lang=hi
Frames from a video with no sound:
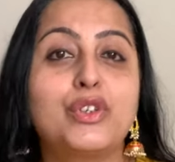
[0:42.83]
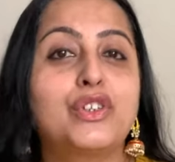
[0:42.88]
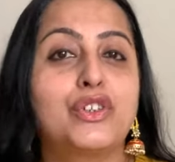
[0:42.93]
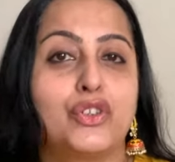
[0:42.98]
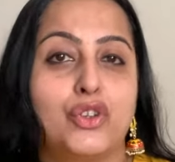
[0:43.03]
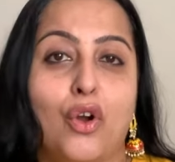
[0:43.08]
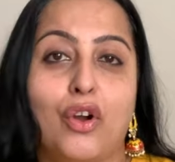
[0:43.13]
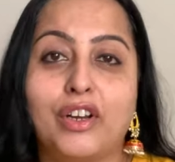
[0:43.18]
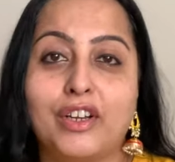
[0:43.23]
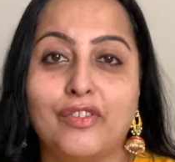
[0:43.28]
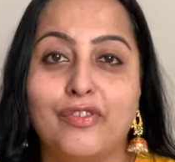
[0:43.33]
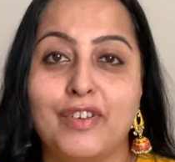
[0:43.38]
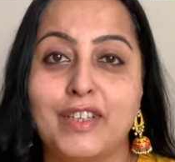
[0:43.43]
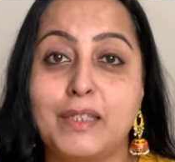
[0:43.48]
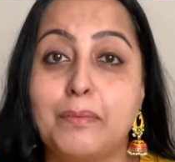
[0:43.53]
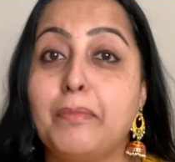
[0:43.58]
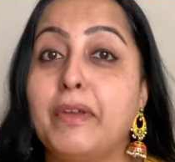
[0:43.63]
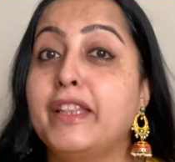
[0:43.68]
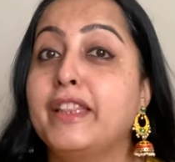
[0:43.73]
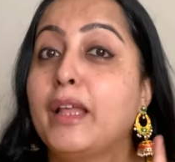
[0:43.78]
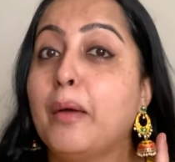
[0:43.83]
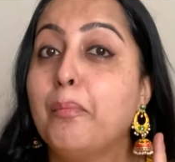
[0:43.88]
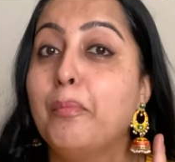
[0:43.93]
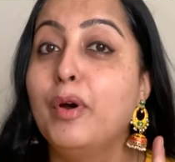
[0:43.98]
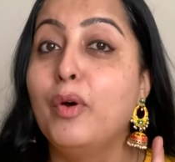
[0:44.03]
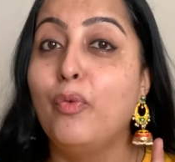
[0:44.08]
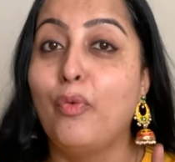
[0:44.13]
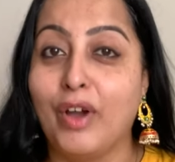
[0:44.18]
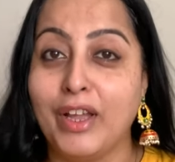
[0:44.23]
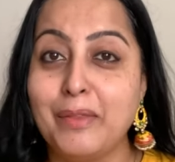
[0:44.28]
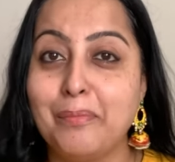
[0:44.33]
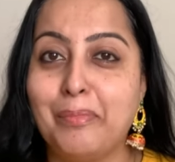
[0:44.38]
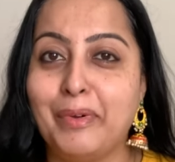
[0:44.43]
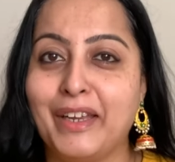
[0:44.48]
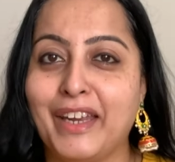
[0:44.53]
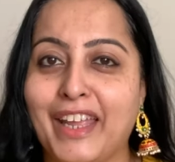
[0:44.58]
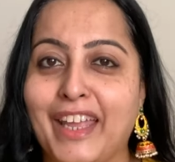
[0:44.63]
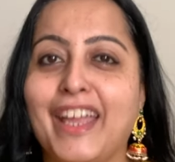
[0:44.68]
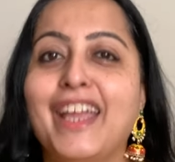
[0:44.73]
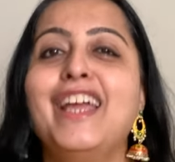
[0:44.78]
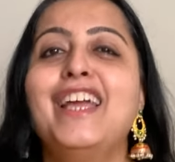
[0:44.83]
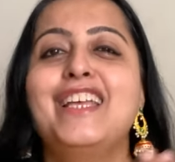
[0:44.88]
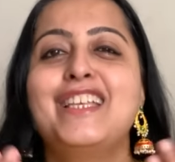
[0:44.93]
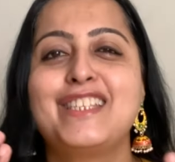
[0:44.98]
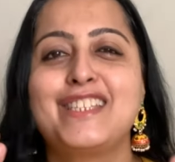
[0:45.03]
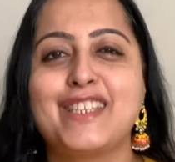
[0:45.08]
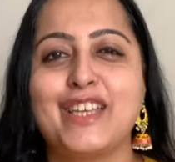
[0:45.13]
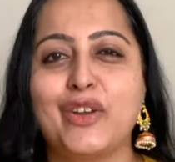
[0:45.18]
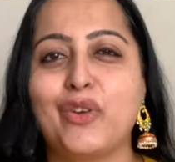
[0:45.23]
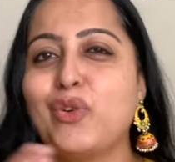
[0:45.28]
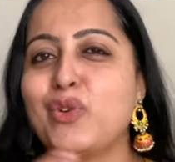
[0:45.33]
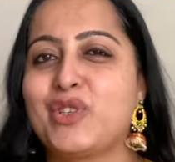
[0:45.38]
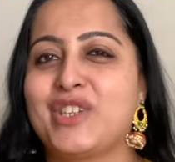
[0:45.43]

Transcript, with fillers: कोरियोग्राफर्स में नंबर वन पर हैं सरोज